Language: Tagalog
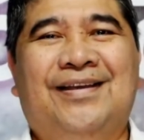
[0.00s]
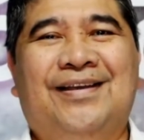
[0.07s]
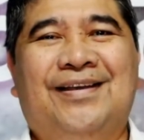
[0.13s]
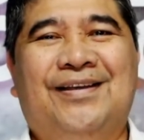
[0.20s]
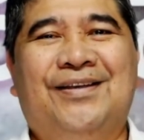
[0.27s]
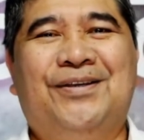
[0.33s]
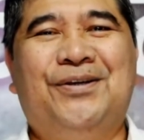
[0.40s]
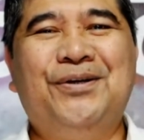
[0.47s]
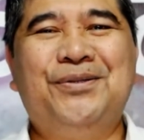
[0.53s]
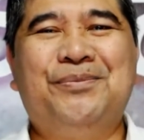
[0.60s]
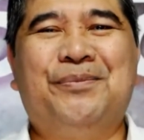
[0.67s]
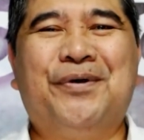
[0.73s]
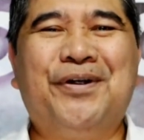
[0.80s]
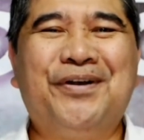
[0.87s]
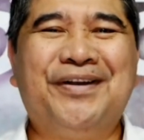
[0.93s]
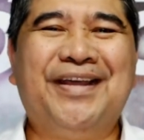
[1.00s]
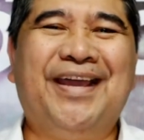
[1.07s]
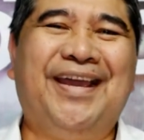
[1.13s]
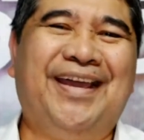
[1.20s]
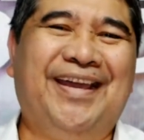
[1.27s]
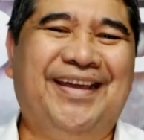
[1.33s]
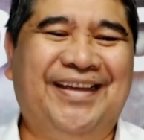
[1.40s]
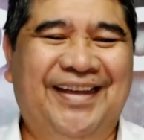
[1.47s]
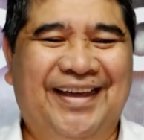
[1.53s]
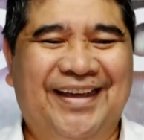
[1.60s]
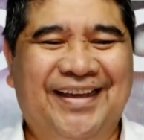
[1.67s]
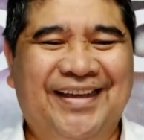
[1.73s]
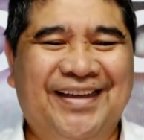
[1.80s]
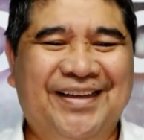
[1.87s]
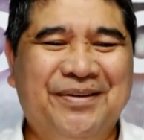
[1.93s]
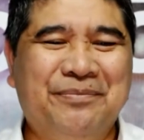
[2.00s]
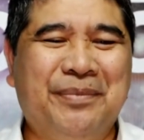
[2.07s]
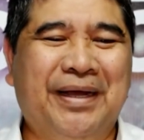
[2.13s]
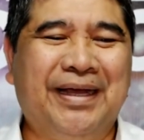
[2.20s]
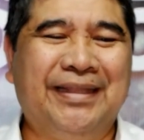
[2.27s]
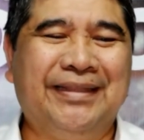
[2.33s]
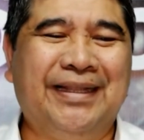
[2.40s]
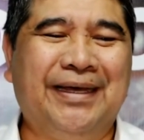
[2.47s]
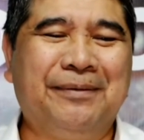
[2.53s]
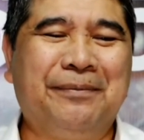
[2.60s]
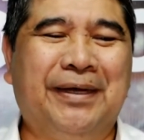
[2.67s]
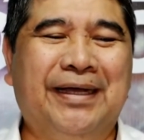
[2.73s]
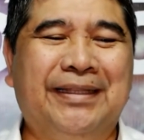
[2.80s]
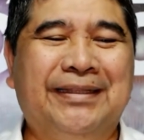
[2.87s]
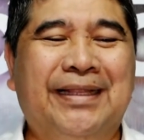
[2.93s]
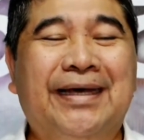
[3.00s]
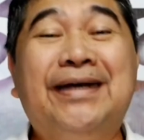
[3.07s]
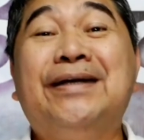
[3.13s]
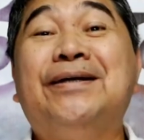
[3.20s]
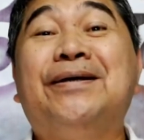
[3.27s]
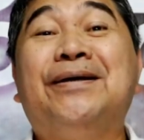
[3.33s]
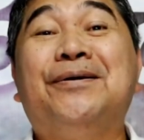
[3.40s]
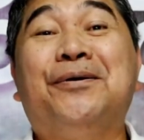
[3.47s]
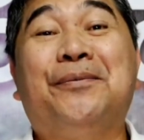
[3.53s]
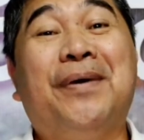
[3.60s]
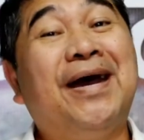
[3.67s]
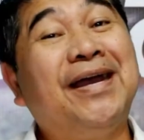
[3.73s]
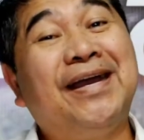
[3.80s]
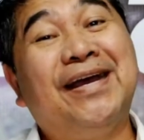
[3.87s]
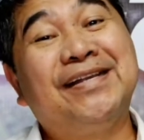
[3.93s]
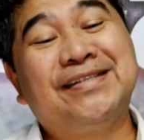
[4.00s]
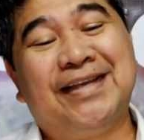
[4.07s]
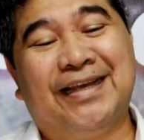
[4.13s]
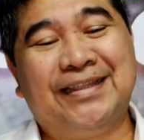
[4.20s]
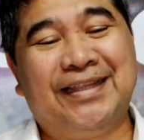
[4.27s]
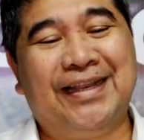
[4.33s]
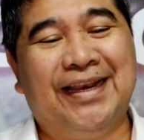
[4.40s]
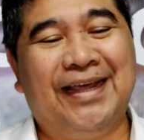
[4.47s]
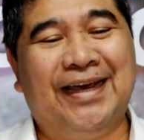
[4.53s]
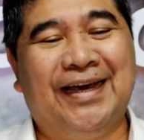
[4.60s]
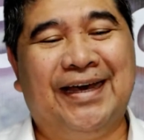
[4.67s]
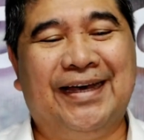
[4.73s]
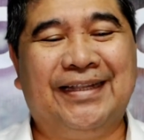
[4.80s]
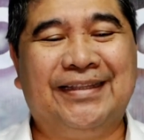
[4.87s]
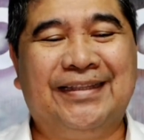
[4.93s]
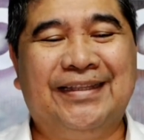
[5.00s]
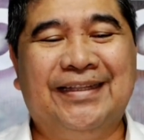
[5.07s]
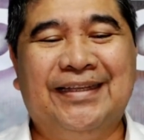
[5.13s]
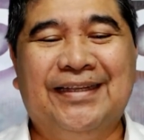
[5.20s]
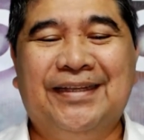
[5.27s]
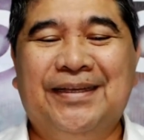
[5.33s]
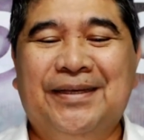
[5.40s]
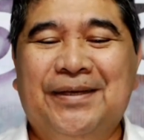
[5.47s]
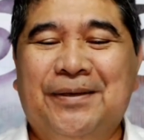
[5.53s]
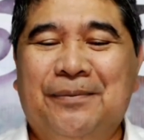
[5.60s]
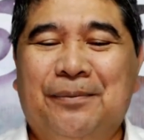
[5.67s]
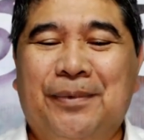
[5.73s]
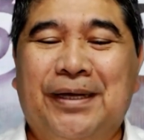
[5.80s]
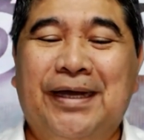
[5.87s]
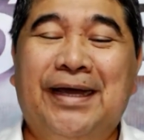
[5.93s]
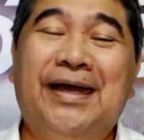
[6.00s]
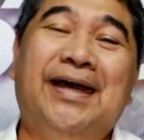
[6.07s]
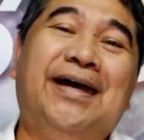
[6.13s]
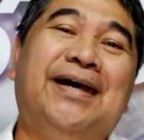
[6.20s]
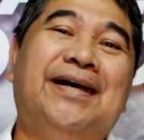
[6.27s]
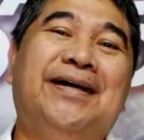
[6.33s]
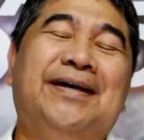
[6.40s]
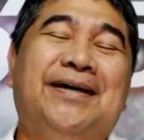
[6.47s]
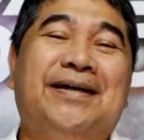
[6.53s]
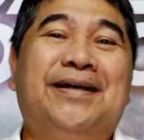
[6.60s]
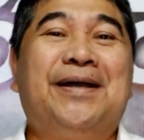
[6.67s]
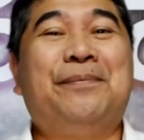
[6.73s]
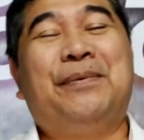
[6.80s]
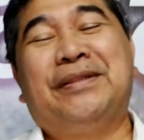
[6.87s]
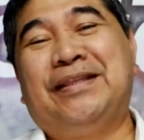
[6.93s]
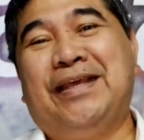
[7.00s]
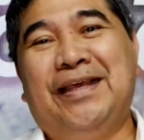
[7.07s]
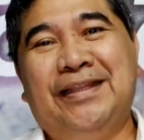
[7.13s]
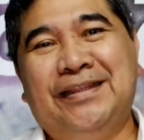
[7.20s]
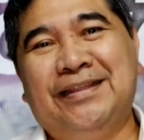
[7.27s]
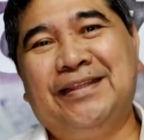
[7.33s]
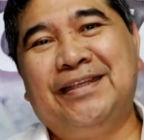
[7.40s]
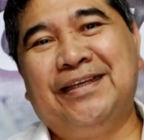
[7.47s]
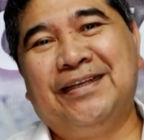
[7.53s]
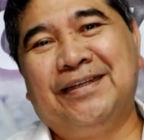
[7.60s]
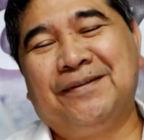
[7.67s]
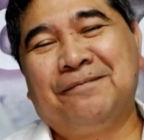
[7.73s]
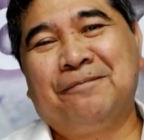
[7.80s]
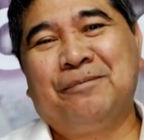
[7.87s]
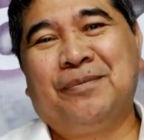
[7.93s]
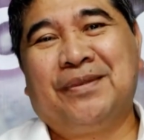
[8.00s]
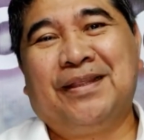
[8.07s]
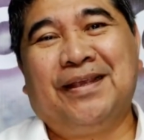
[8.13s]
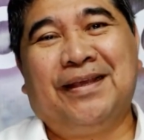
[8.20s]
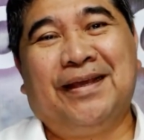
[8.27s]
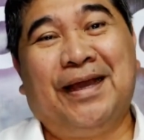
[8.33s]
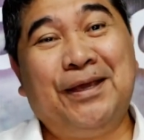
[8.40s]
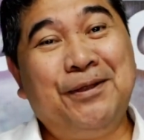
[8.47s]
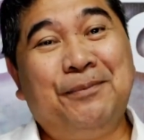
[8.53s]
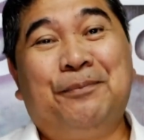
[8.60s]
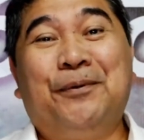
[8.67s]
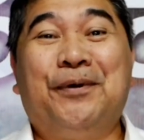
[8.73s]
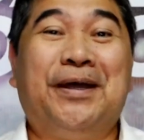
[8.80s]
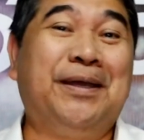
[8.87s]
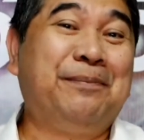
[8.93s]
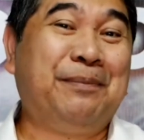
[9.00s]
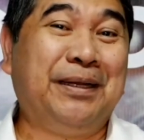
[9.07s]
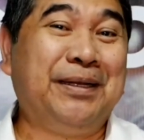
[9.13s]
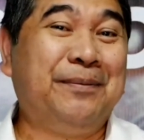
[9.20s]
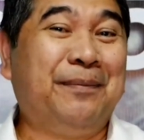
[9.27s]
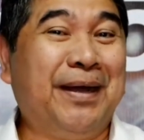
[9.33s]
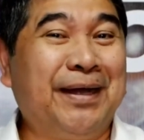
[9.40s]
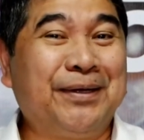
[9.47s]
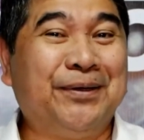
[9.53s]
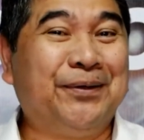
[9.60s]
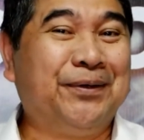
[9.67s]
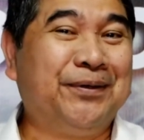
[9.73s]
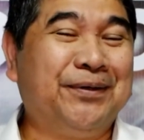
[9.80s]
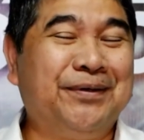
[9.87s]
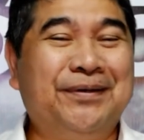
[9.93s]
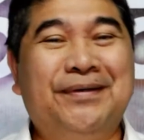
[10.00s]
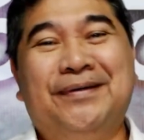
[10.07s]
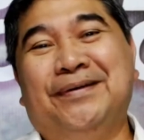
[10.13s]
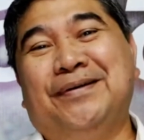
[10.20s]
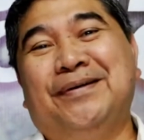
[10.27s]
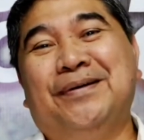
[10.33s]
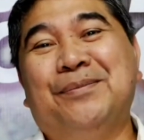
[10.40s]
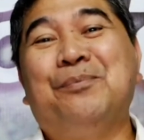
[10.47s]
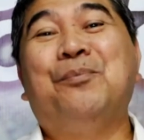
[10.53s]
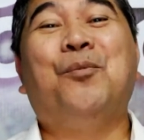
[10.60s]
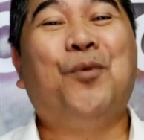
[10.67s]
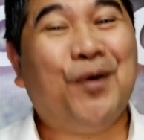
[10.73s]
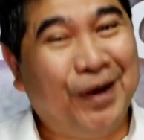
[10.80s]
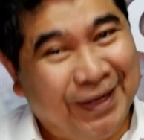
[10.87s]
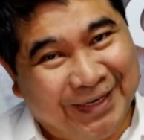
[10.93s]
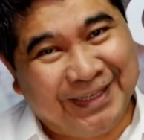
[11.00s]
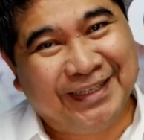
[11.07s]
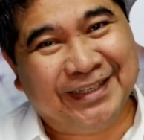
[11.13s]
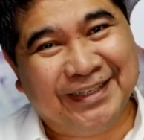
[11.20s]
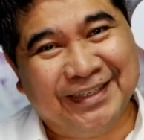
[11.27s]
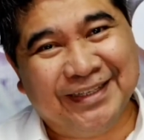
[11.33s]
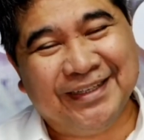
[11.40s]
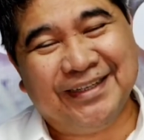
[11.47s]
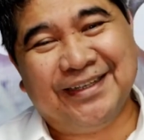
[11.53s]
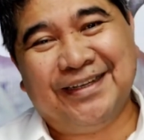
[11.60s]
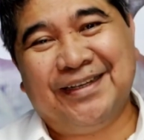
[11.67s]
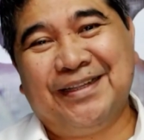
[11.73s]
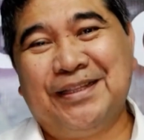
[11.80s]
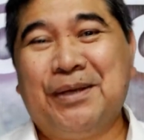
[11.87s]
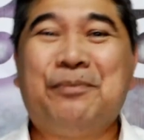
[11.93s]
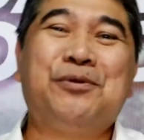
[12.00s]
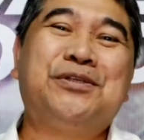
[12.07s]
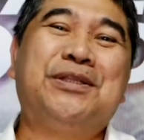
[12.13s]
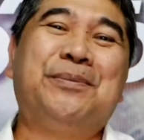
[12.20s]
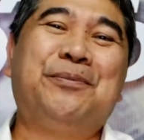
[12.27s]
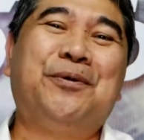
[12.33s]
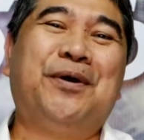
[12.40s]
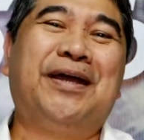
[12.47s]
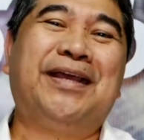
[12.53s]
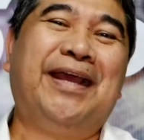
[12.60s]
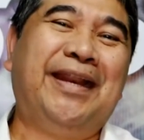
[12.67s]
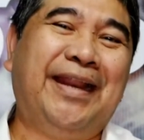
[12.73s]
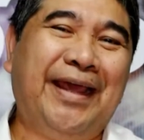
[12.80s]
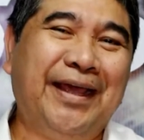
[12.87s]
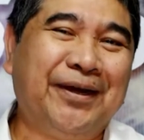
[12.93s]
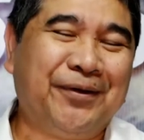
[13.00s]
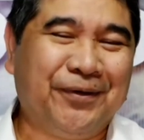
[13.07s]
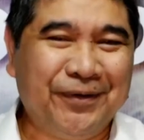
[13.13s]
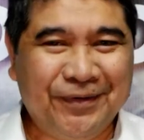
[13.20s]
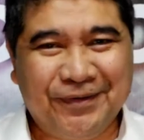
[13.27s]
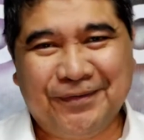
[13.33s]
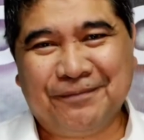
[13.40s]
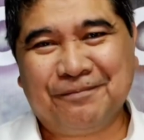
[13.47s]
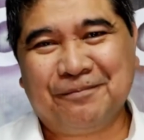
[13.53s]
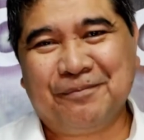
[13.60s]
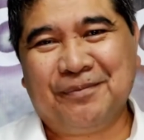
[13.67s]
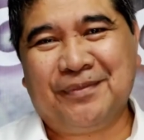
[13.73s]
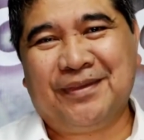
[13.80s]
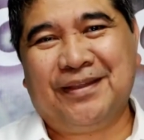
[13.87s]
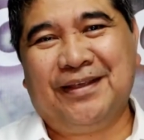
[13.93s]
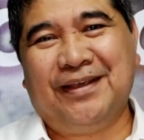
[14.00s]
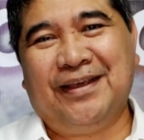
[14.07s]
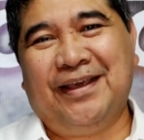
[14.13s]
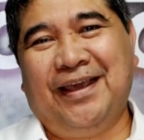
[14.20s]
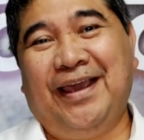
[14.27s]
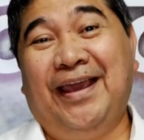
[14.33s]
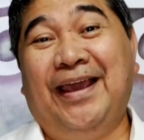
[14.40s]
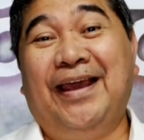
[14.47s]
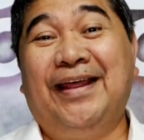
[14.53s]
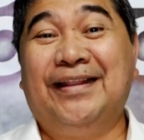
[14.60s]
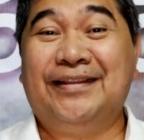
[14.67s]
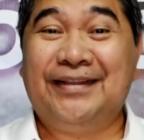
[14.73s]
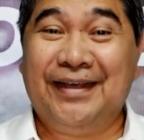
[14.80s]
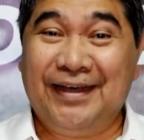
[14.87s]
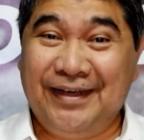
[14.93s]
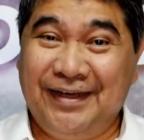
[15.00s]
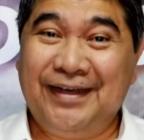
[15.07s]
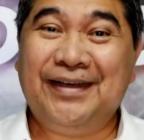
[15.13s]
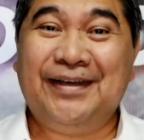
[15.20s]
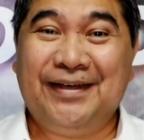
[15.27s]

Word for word: Good morning! Magandang magandang umaga sa ating lahat, mga kapatid. Ngayon po ay panibagong buwan. Tapos na po ang Enero and uh,